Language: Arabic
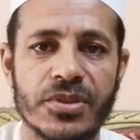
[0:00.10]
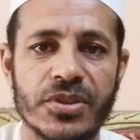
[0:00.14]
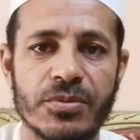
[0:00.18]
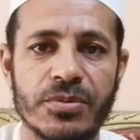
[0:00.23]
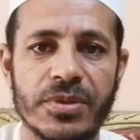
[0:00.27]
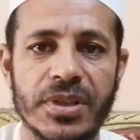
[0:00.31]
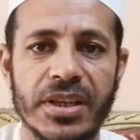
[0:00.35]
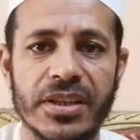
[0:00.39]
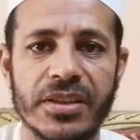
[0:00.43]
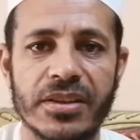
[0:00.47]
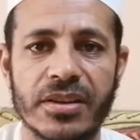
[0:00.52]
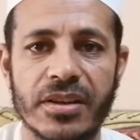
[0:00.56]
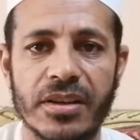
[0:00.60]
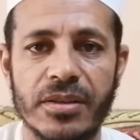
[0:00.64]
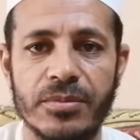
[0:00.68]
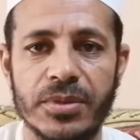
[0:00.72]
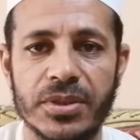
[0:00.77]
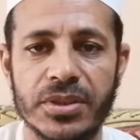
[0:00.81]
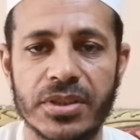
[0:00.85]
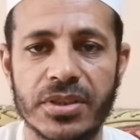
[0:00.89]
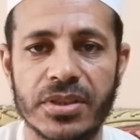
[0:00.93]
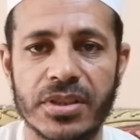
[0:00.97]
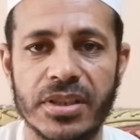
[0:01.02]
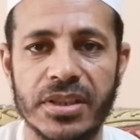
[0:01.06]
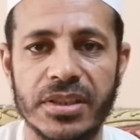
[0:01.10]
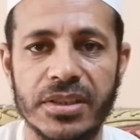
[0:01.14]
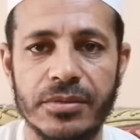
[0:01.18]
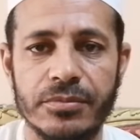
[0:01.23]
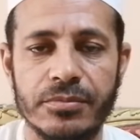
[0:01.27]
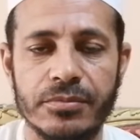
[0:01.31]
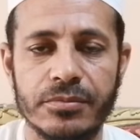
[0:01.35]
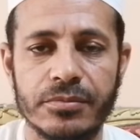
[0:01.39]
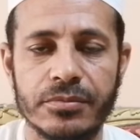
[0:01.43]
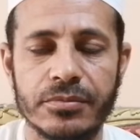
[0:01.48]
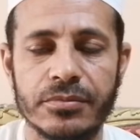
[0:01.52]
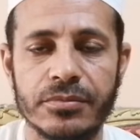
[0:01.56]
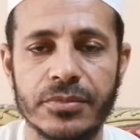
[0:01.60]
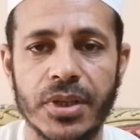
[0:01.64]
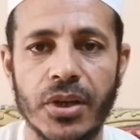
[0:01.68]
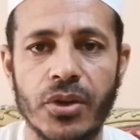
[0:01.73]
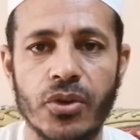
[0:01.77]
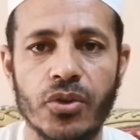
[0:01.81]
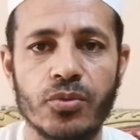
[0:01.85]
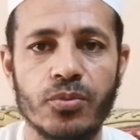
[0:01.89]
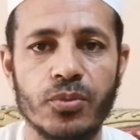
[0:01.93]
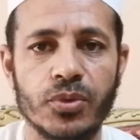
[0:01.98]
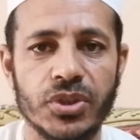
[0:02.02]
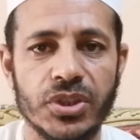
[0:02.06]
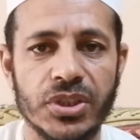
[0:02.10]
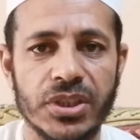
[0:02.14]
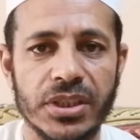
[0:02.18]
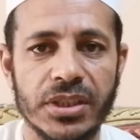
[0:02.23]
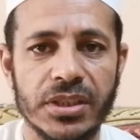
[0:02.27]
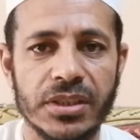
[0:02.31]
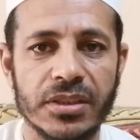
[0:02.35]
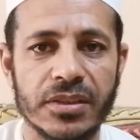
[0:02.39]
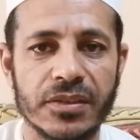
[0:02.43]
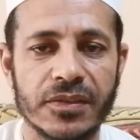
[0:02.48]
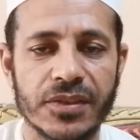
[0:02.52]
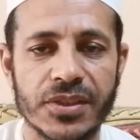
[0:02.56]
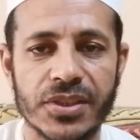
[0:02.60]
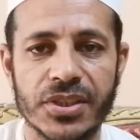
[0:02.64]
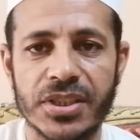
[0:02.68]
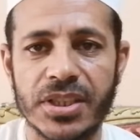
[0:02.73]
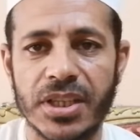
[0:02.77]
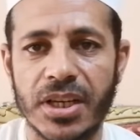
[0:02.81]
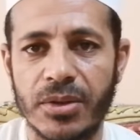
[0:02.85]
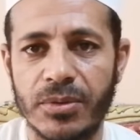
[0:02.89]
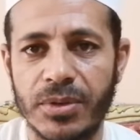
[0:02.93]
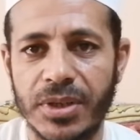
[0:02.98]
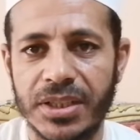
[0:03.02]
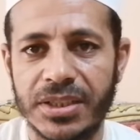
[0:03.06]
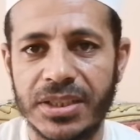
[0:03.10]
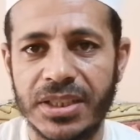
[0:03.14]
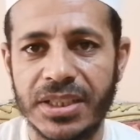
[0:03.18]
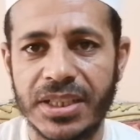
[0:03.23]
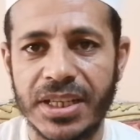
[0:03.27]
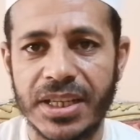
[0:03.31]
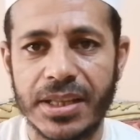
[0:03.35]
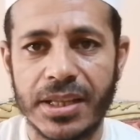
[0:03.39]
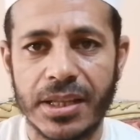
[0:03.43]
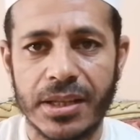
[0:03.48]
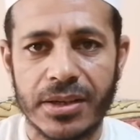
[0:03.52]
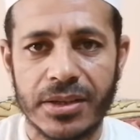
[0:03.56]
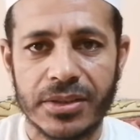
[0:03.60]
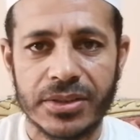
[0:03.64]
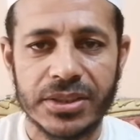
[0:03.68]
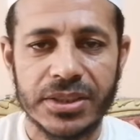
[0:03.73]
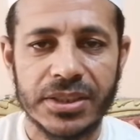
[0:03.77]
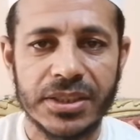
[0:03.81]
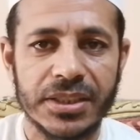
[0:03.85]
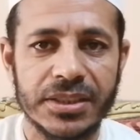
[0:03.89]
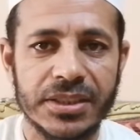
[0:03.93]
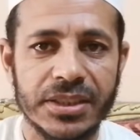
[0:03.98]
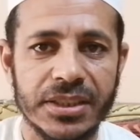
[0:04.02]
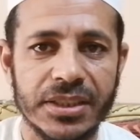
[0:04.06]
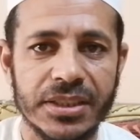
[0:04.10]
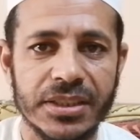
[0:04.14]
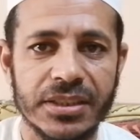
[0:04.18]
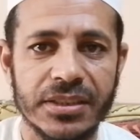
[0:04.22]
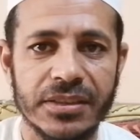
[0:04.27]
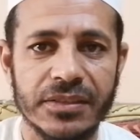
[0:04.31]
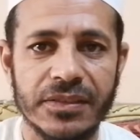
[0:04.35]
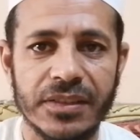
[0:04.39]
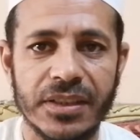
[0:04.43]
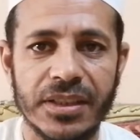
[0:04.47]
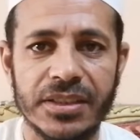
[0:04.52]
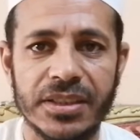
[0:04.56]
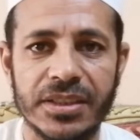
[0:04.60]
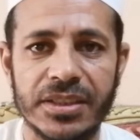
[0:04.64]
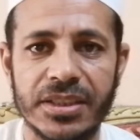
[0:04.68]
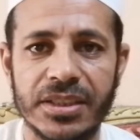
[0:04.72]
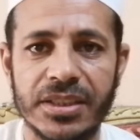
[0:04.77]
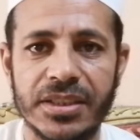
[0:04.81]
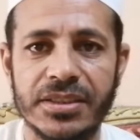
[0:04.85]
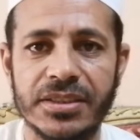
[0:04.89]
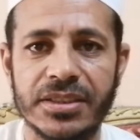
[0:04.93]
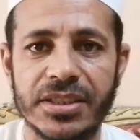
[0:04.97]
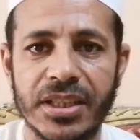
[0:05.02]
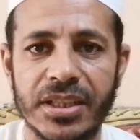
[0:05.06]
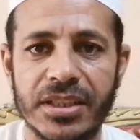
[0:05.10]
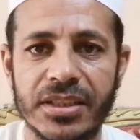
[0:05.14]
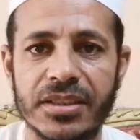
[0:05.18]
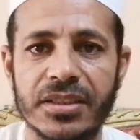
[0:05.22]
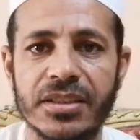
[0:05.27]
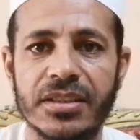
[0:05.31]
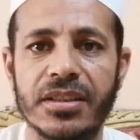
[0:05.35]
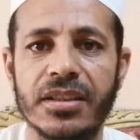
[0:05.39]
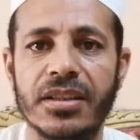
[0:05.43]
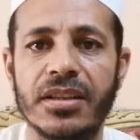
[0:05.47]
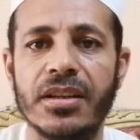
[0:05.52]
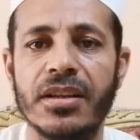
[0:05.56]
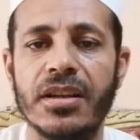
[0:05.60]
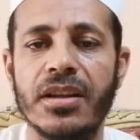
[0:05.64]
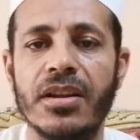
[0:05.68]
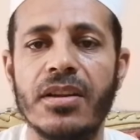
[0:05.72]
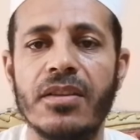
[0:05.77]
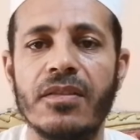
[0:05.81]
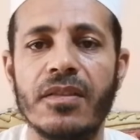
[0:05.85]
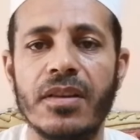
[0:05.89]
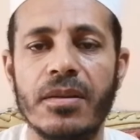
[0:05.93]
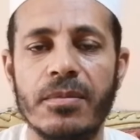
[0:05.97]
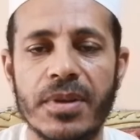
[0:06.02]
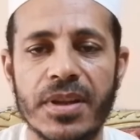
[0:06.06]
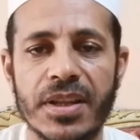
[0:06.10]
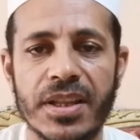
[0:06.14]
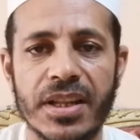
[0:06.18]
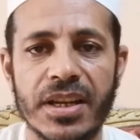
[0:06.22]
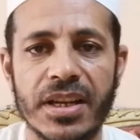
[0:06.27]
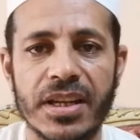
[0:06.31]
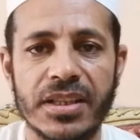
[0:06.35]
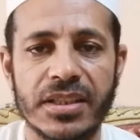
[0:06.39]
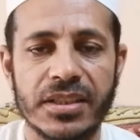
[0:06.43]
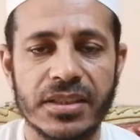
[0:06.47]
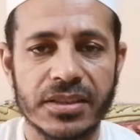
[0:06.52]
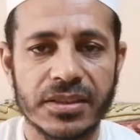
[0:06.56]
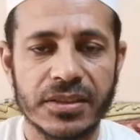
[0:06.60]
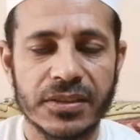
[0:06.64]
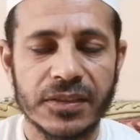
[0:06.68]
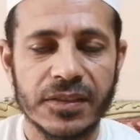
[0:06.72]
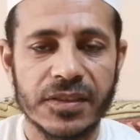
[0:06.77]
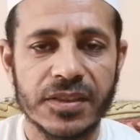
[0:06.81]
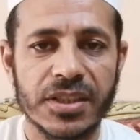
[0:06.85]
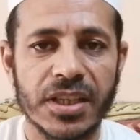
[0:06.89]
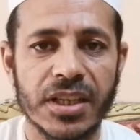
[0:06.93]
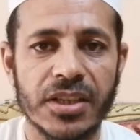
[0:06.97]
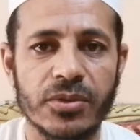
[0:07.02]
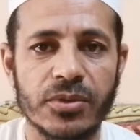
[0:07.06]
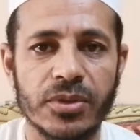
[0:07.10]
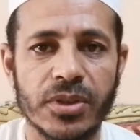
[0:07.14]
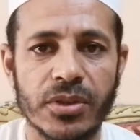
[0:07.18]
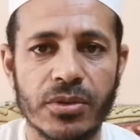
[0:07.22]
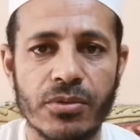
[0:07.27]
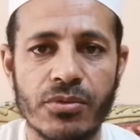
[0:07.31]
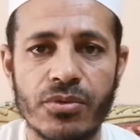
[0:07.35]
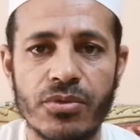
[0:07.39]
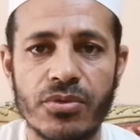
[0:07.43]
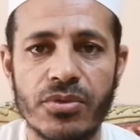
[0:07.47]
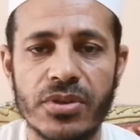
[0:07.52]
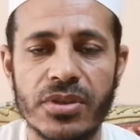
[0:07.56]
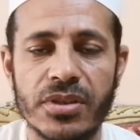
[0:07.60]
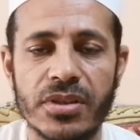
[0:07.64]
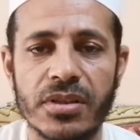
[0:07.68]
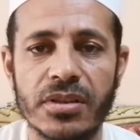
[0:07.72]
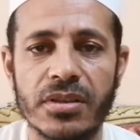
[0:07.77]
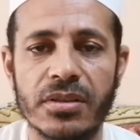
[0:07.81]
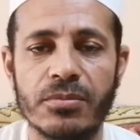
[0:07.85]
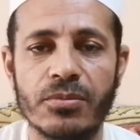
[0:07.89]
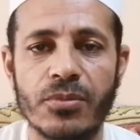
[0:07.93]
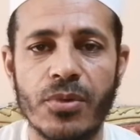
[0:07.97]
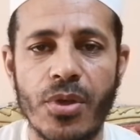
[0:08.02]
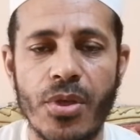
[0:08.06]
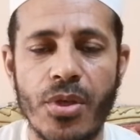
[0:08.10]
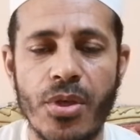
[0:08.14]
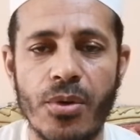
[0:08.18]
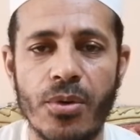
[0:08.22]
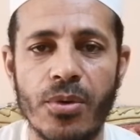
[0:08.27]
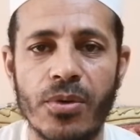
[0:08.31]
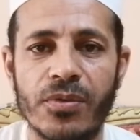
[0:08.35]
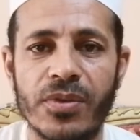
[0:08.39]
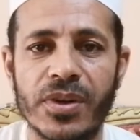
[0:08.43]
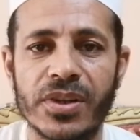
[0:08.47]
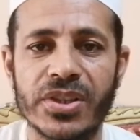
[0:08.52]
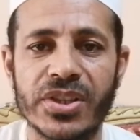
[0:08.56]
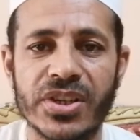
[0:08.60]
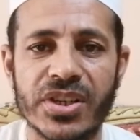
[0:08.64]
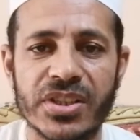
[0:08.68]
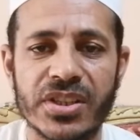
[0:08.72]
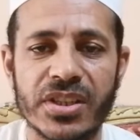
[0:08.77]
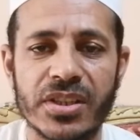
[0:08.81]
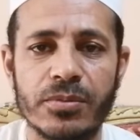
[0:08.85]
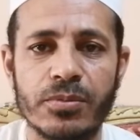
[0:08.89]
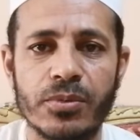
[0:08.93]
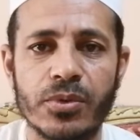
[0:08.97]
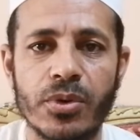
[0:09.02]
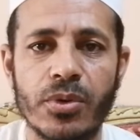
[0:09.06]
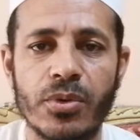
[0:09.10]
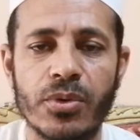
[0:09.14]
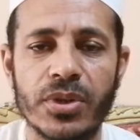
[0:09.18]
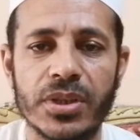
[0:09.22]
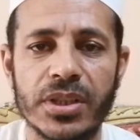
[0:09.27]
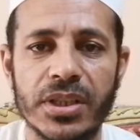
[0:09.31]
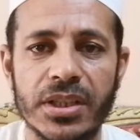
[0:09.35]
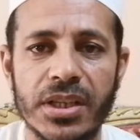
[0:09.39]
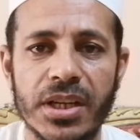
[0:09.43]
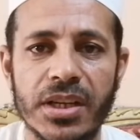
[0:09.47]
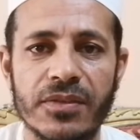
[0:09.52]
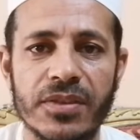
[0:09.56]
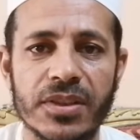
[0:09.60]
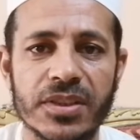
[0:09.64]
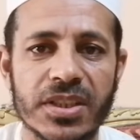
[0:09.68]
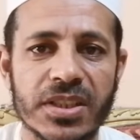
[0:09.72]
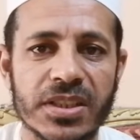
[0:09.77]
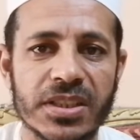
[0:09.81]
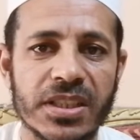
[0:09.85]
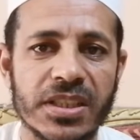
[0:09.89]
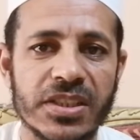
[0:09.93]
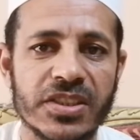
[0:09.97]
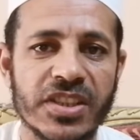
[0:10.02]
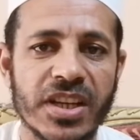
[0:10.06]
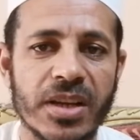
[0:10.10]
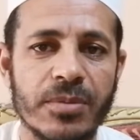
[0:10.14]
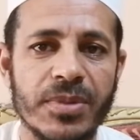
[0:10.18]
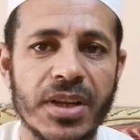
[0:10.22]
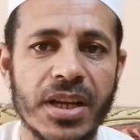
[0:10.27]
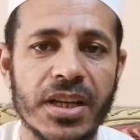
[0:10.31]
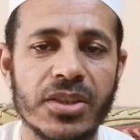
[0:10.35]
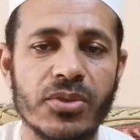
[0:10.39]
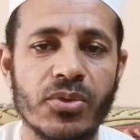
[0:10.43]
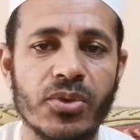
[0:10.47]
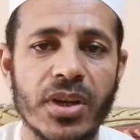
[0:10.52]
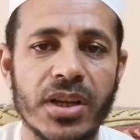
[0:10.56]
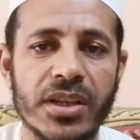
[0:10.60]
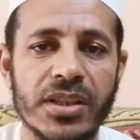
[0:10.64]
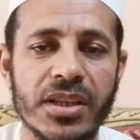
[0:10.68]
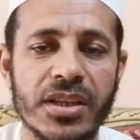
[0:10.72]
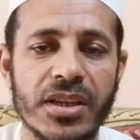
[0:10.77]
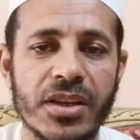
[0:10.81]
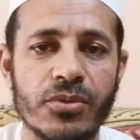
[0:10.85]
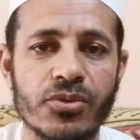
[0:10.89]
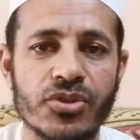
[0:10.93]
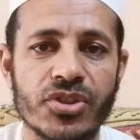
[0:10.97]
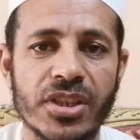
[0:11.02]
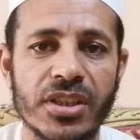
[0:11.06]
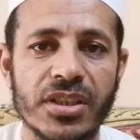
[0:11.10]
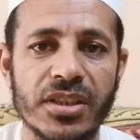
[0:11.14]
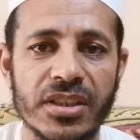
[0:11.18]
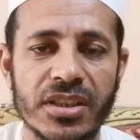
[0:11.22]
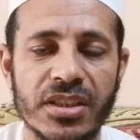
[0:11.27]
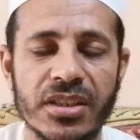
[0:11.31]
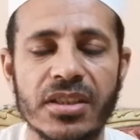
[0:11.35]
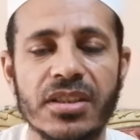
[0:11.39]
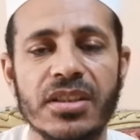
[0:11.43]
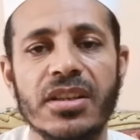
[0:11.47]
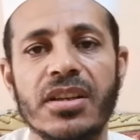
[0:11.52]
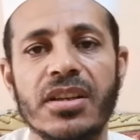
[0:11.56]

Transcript: بسم الله الرحمن الرحيم ما حكم الدين في الصلوات الكثيرة التي فاتت الإنسان فمثلا إنسان يقول منذ فترة البلوغ إلى فترة الجامعة وأنا لا أصلي